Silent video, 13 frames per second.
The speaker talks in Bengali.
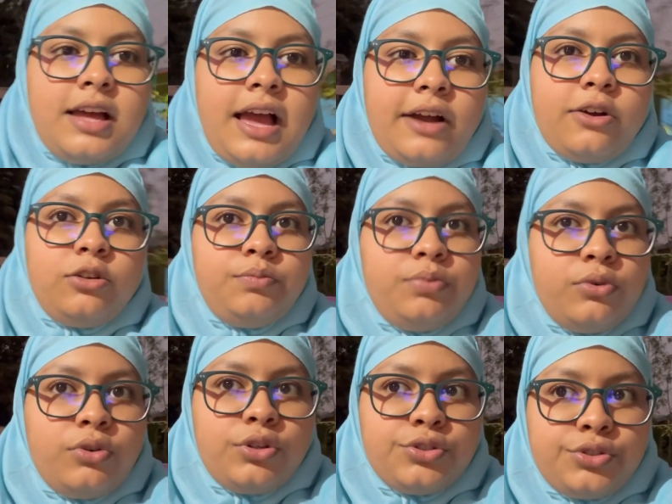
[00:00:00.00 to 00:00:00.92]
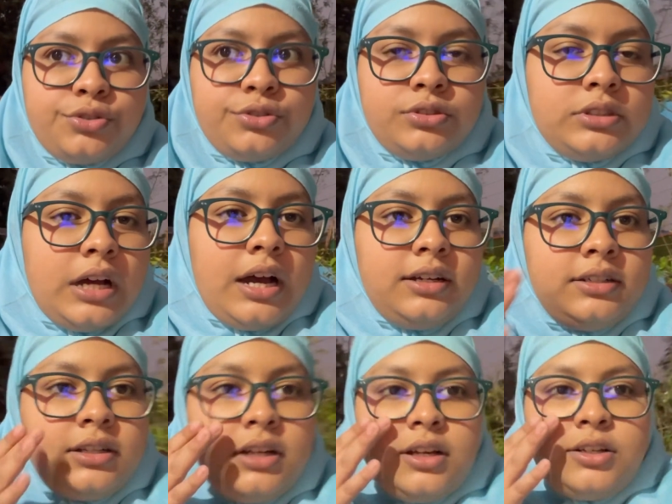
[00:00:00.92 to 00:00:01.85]
এখন পুরো সন্ধ্যা
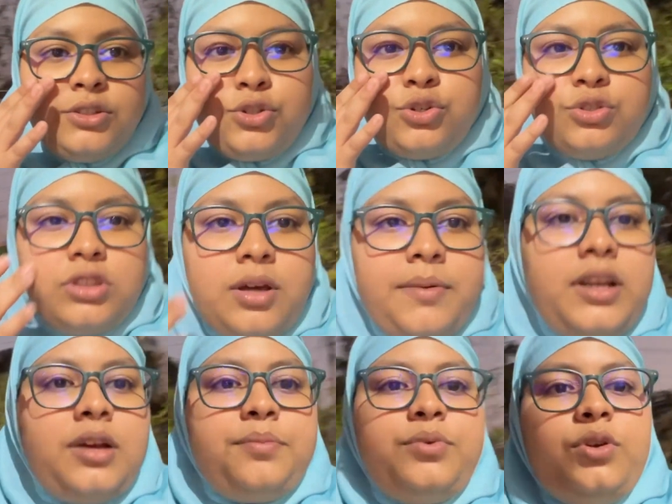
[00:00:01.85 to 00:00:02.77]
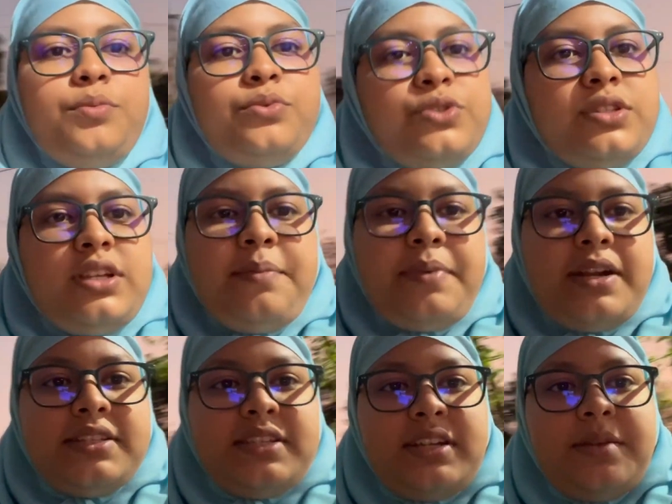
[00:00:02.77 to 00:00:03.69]
সন্ধ্যাবেলা পুরো বুঝতেই
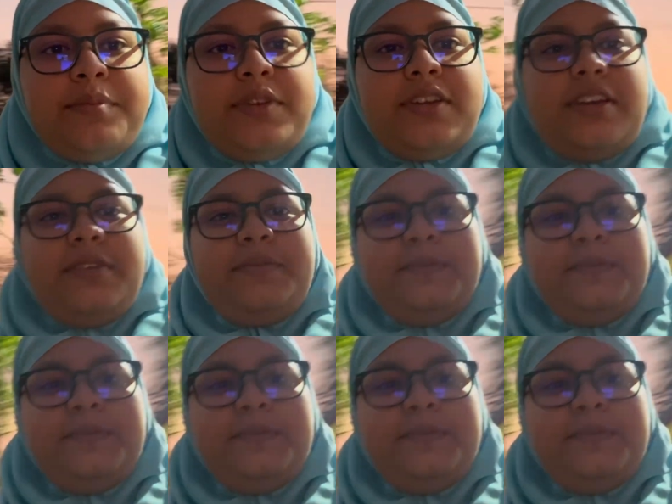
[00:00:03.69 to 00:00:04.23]
পারছেন আপনারা